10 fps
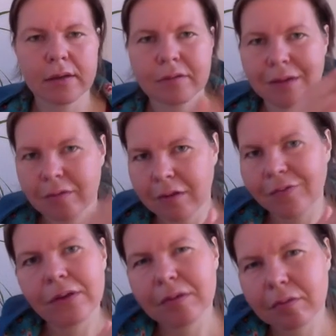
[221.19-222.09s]

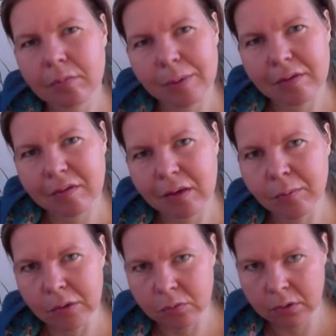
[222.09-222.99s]
dass du dich
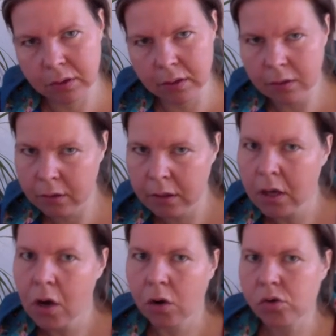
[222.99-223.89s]
überwindest.
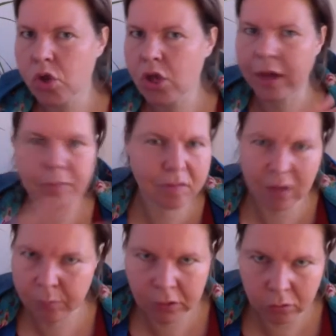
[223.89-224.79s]
Also mir hat dann zum
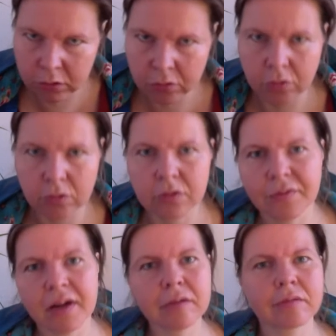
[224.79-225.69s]
Beispiel geholfen, okay,
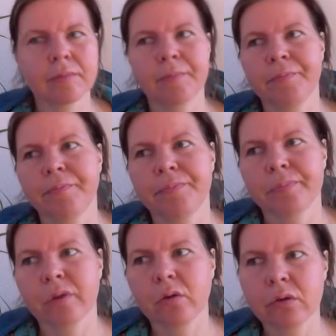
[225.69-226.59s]
Kadi, setz dich
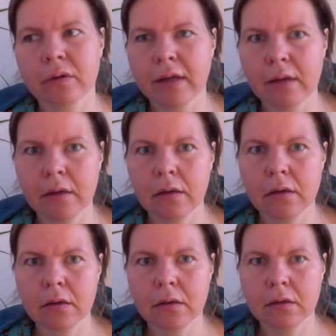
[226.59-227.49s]
wenigstens mal 10 Minuten
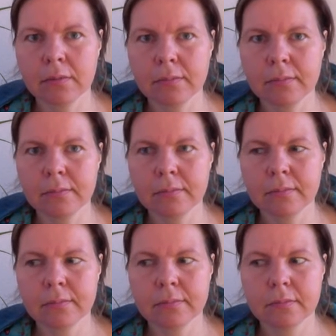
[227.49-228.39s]
hin und
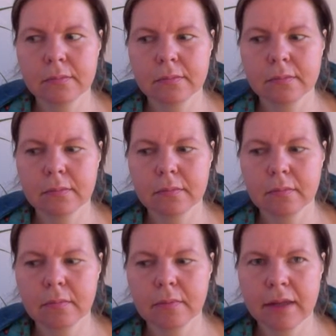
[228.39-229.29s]
schreib 10
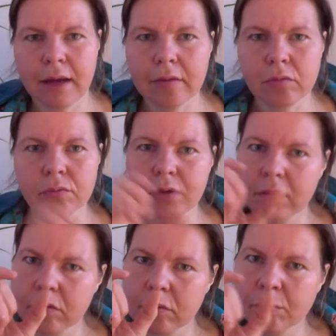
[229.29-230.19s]
Minuten irgendwas
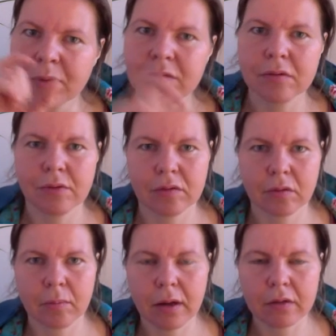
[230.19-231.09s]
und
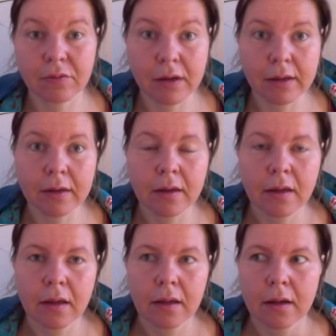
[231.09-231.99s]
dann,
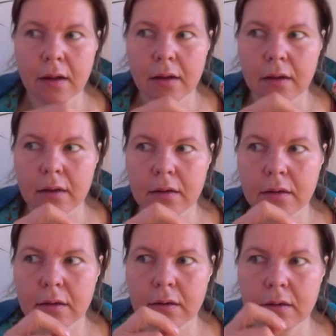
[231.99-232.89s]
ähm,
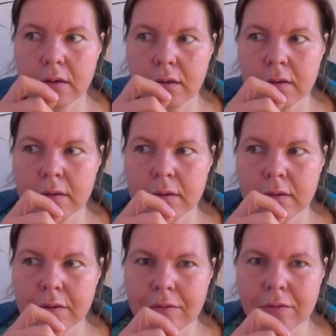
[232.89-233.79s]
dann
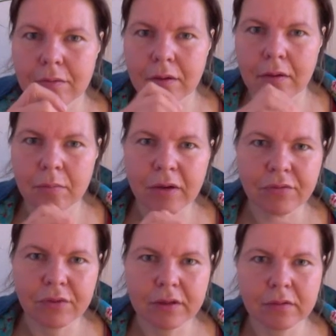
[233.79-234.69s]
hast du wenigstens ein
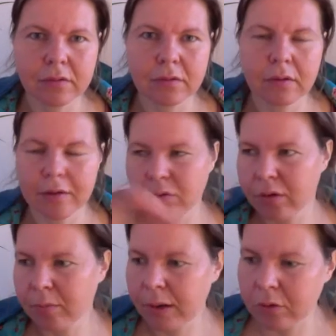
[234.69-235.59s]
bisschen was gemacht,
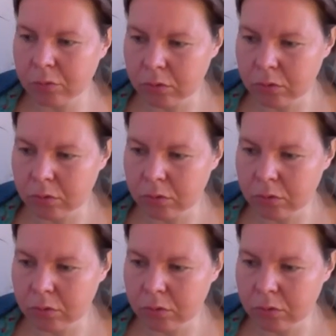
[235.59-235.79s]
weil